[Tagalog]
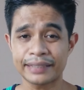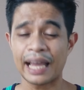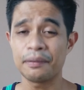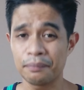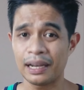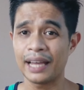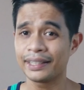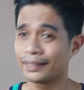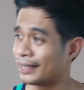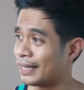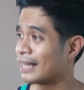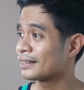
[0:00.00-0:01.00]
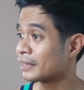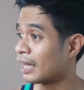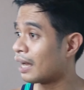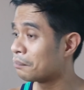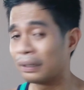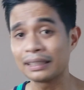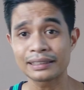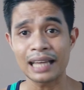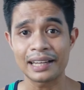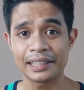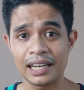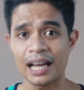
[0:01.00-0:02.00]
timeline nila sa
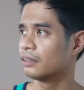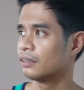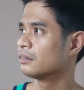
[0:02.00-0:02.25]
bansa nila.